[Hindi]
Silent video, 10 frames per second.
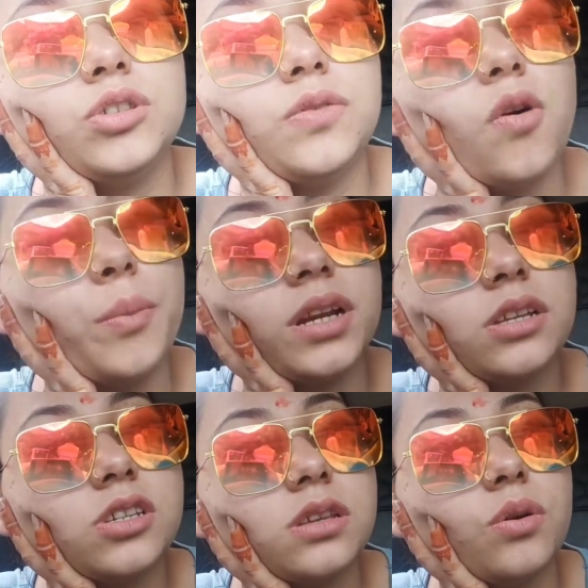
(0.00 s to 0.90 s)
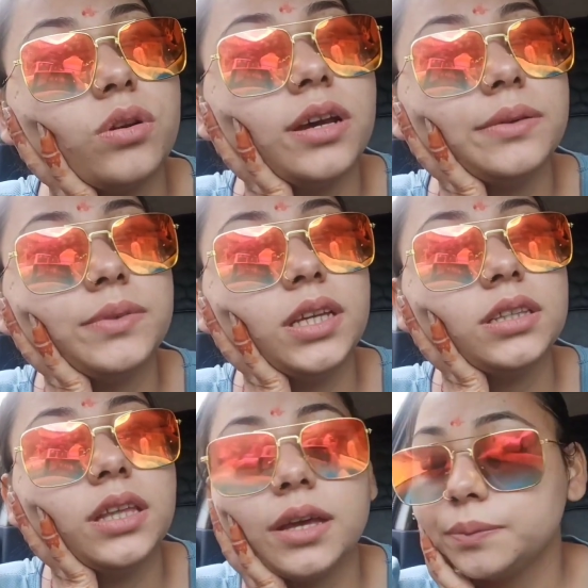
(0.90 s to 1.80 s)
मुझे वॉमिटिंग जैसा हो रहा है
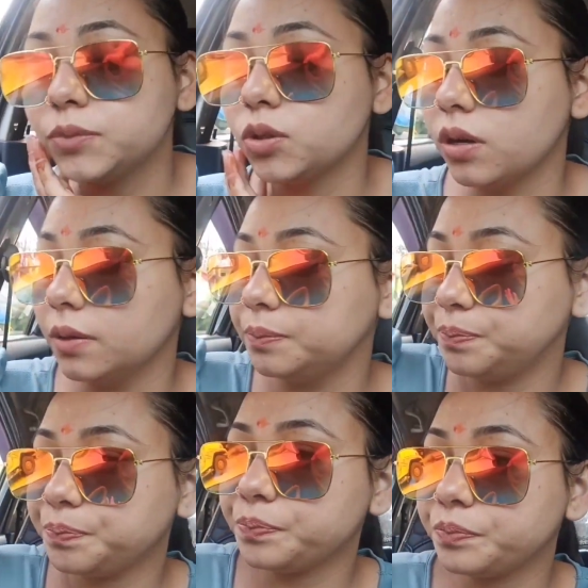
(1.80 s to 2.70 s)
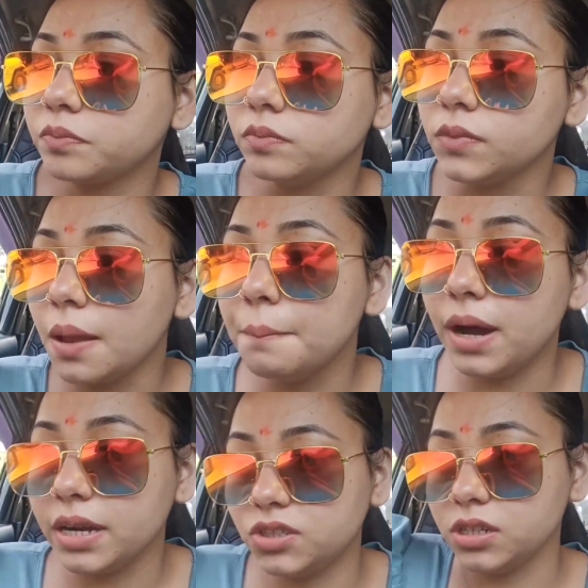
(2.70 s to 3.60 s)
देखते हैं थोड़ा
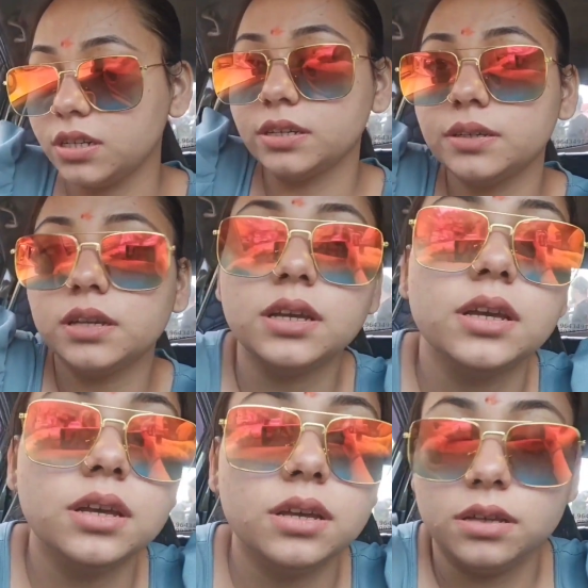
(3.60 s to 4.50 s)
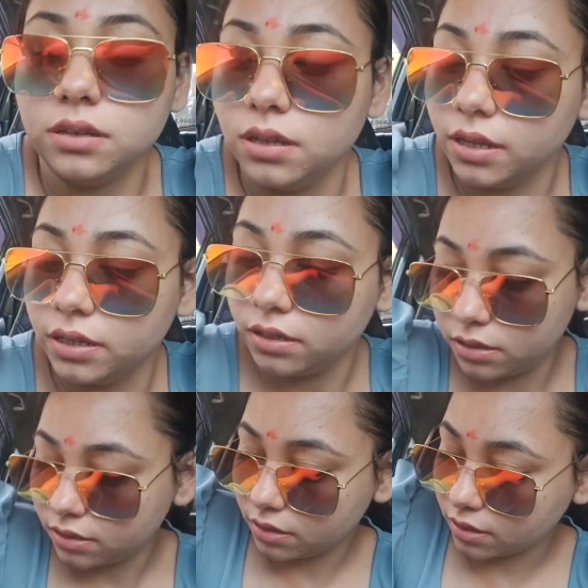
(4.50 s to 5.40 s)
बाहर चल के है ना
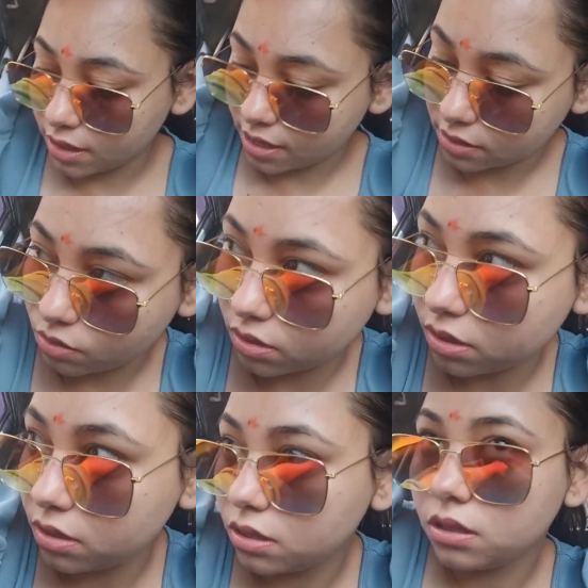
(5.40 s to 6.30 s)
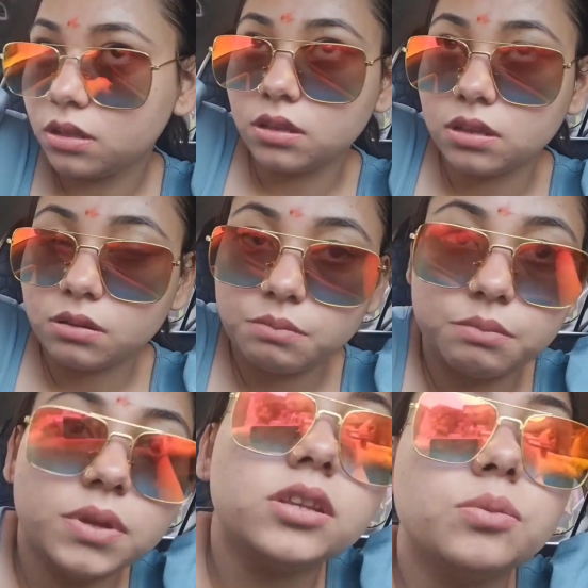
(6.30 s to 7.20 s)
कैसा होता है
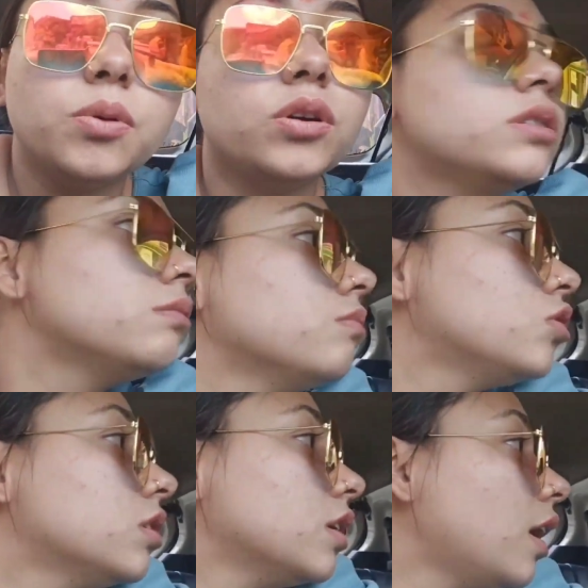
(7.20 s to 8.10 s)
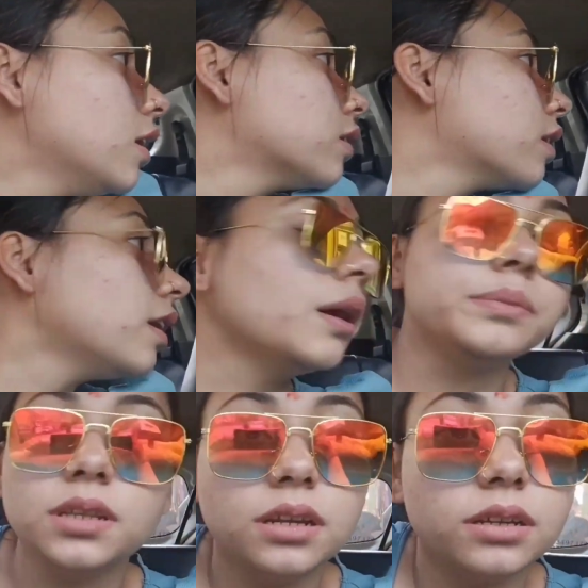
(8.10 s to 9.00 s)
मेरी तो बहुत मुझे हालत
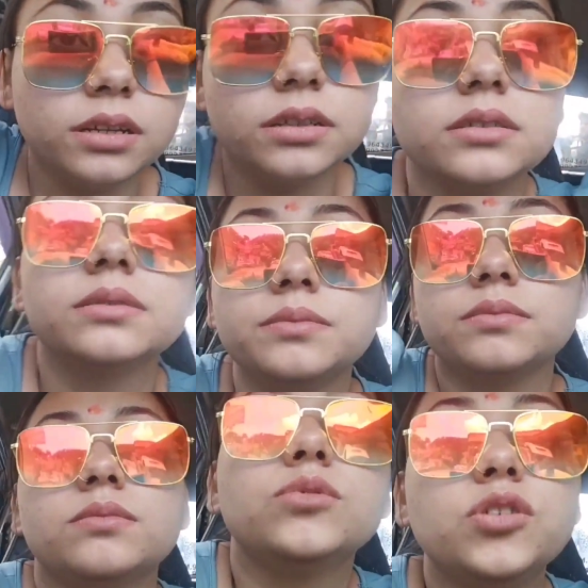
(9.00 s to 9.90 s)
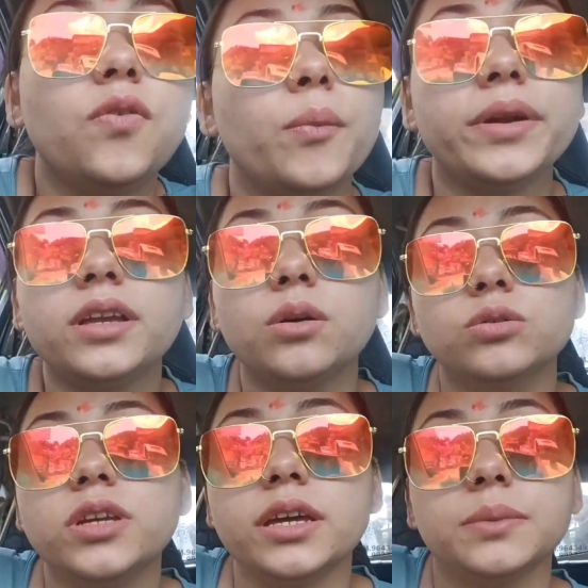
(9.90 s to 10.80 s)
ख़राब सी लग रही है मुझे वॉमिटिंग
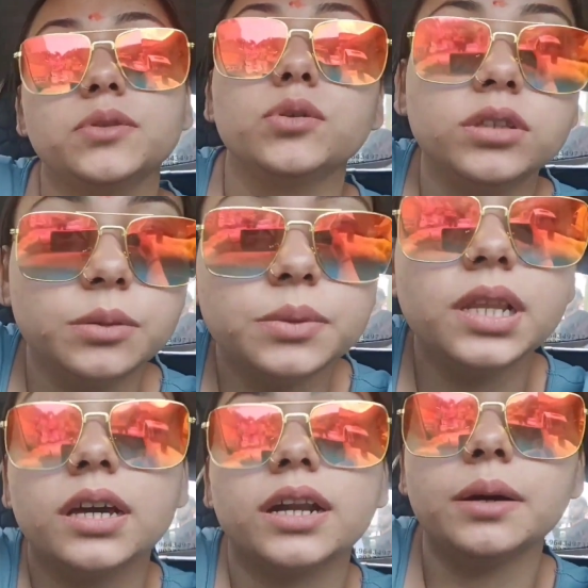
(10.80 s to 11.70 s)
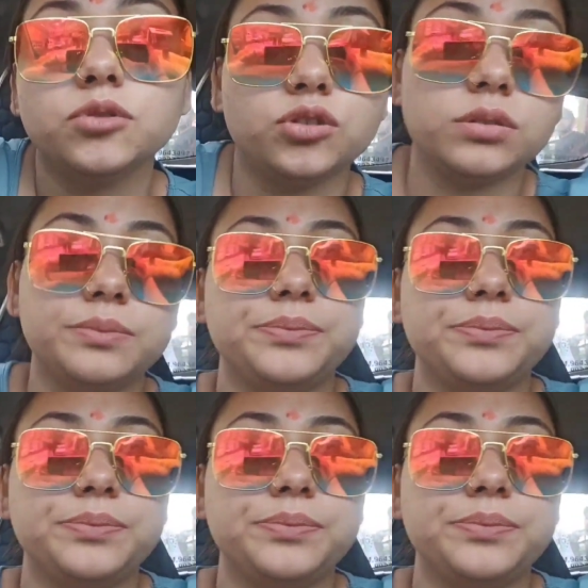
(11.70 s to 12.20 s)
हो जाएगी अभी थोड़ी देर में लग रहा है मुझे